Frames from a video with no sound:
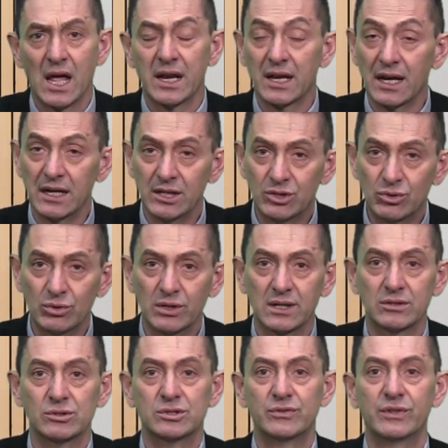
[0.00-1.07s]
Na
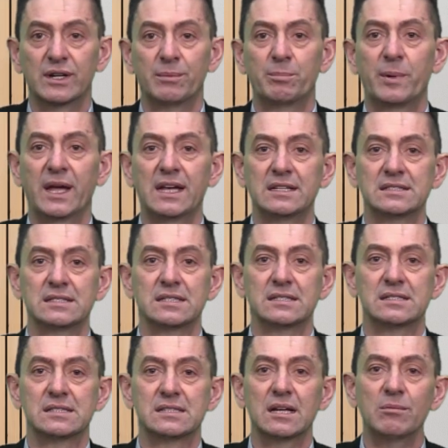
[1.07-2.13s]
leitura dos
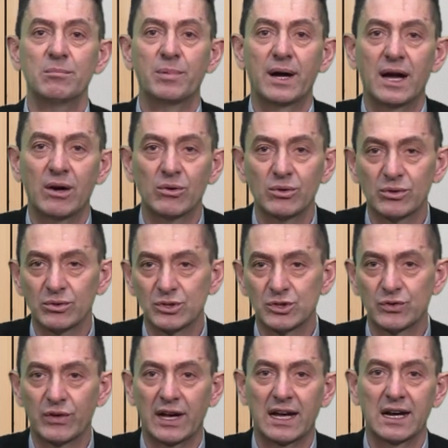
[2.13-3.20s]
Filipenses, São Paulo
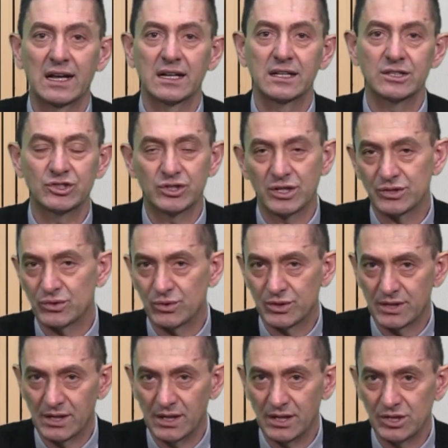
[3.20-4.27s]
nos fala que
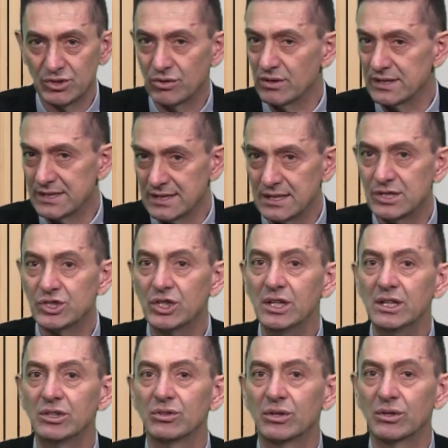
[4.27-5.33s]
Jesus Cristo,
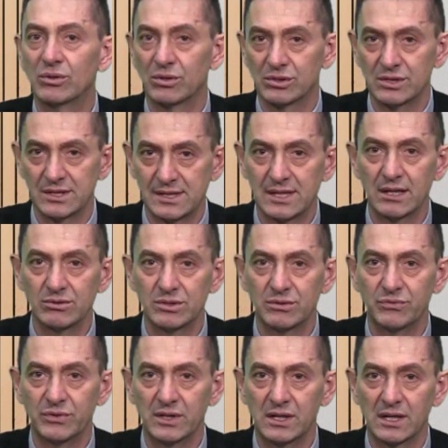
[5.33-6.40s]
existindo em condição
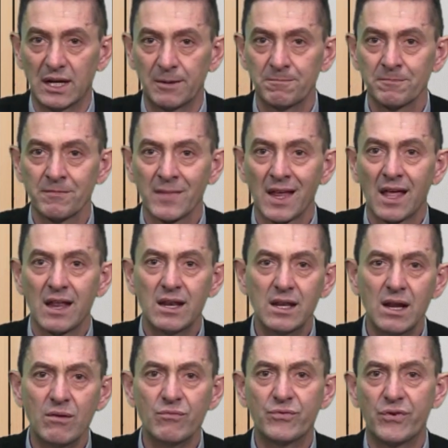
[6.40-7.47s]
divina,
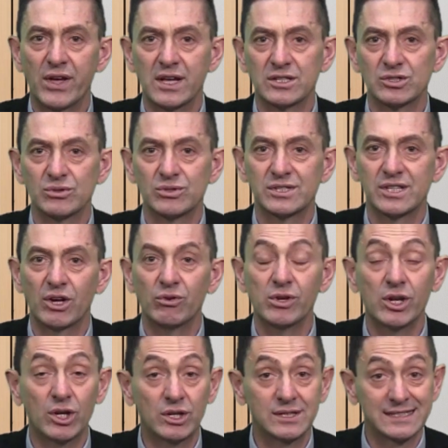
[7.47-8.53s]
não fez do seu
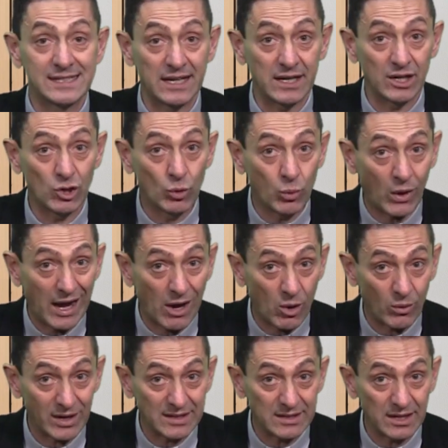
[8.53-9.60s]
ser
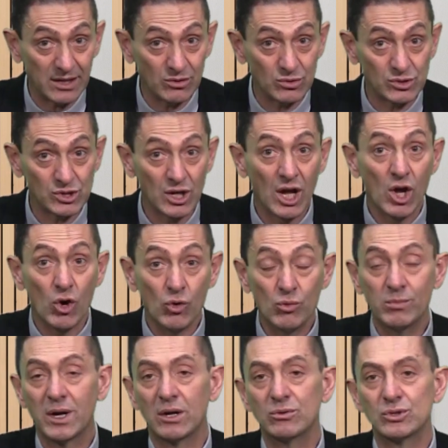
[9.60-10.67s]
igual a Deus
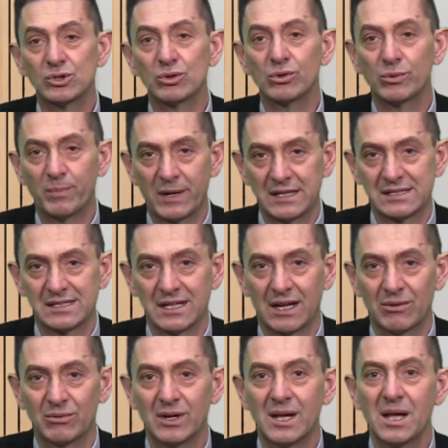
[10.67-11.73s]
uma
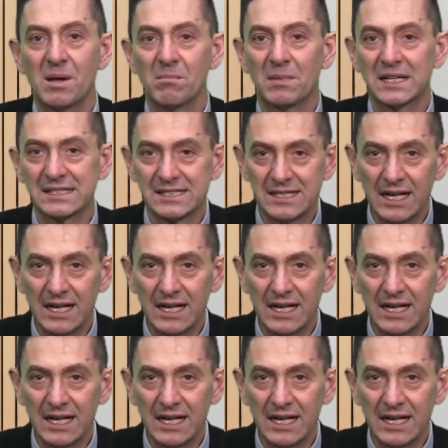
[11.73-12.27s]
usurpação, mas